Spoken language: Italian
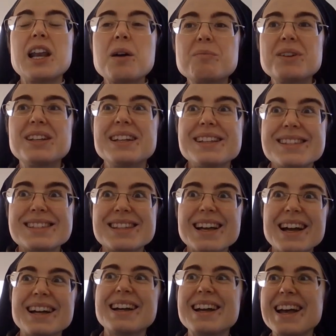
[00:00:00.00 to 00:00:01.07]
la
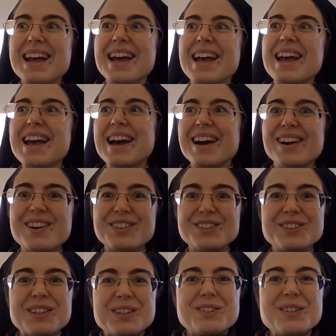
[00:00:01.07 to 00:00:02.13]
pienezza è,
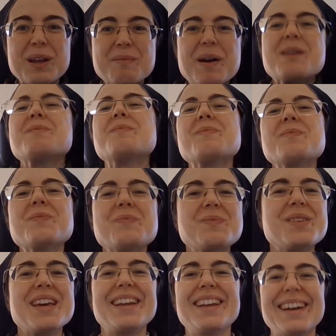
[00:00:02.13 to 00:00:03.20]
non è mai
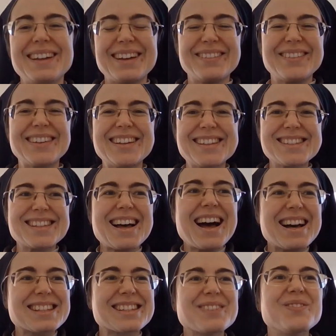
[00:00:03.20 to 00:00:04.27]
piena, la
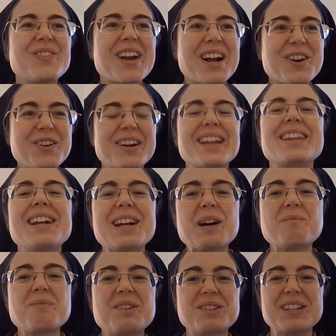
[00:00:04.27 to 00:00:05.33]
pienezza sempre ancora del
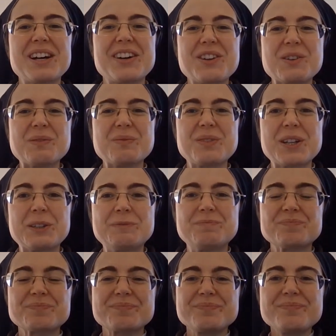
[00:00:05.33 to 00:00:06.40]
cammino da
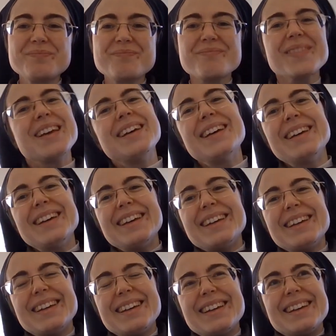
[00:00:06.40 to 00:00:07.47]
compiere.
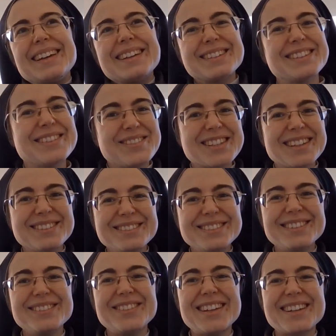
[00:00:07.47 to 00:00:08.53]
E così vi
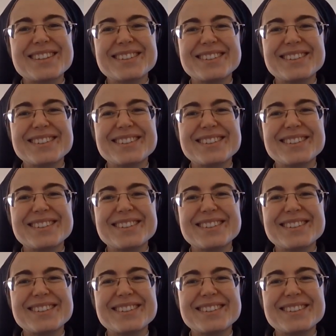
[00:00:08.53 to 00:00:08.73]
saluto e vi